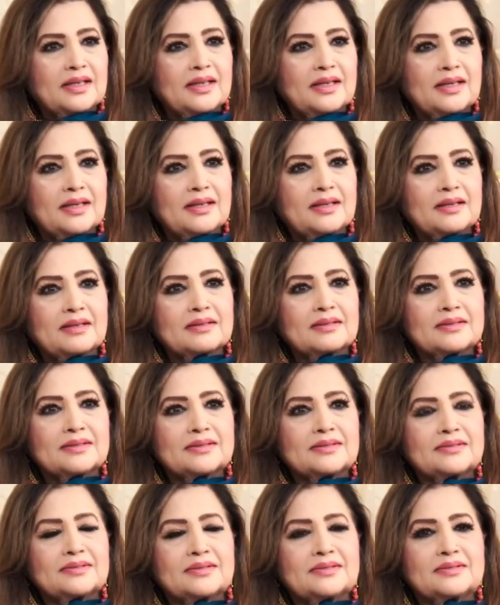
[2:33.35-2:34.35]
कि
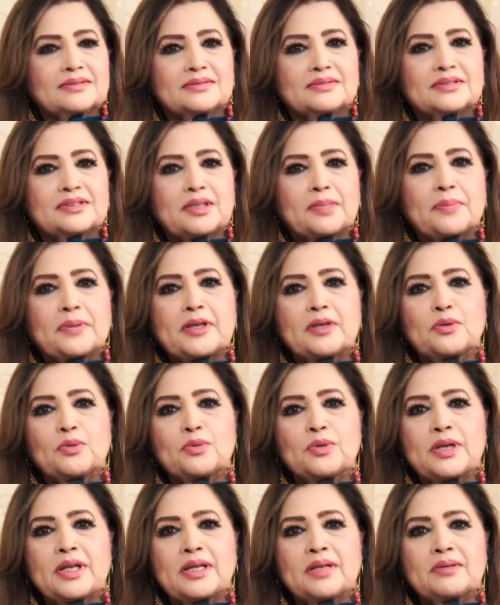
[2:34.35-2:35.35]

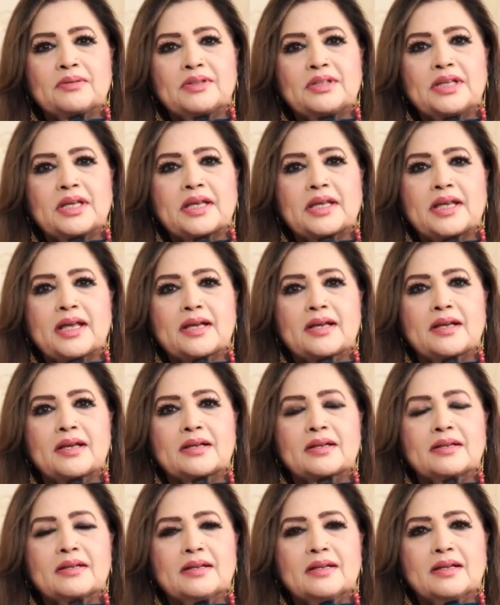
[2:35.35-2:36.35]
सपेरों ने ये
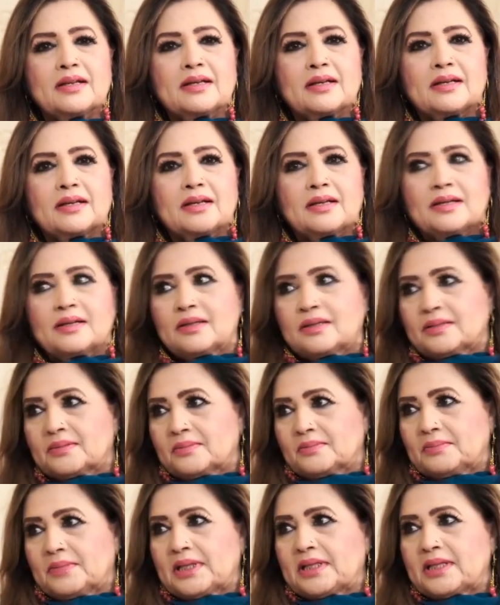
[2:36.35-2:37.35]
कहकर
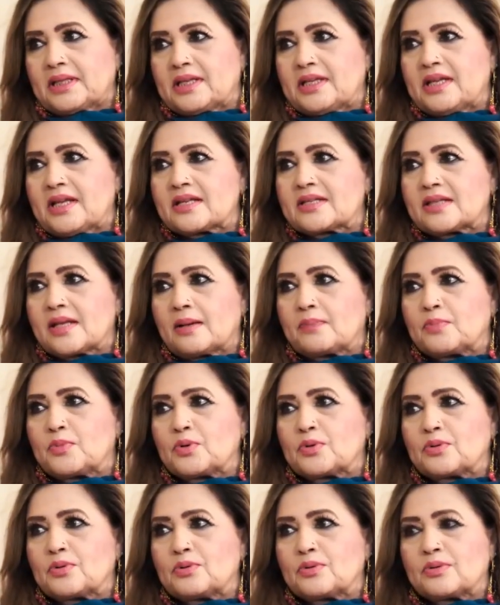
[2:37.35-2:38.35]
बंद किया
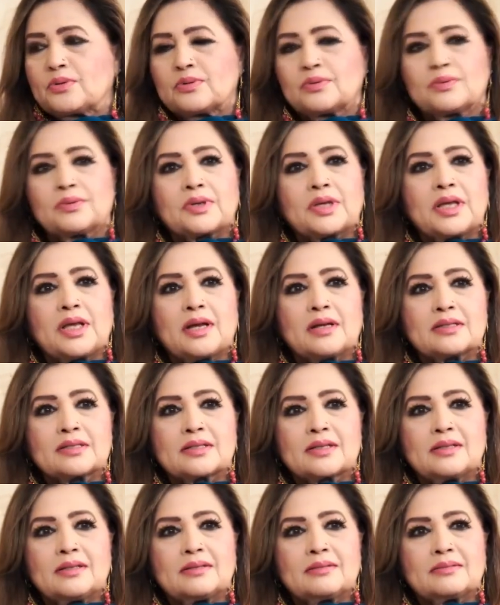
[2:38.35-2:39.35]
सांपों को ये
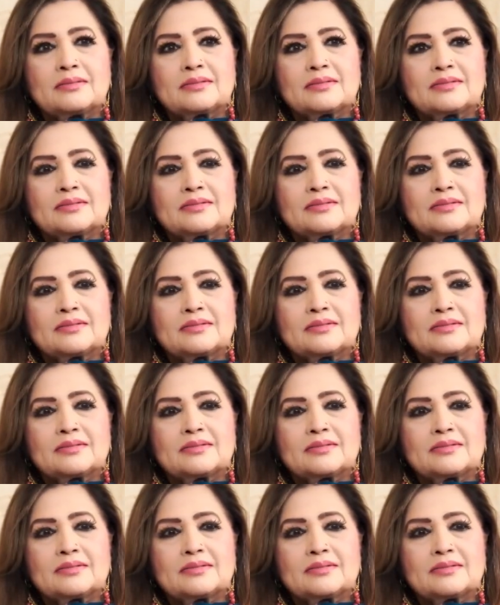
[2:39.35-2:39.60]
आजकल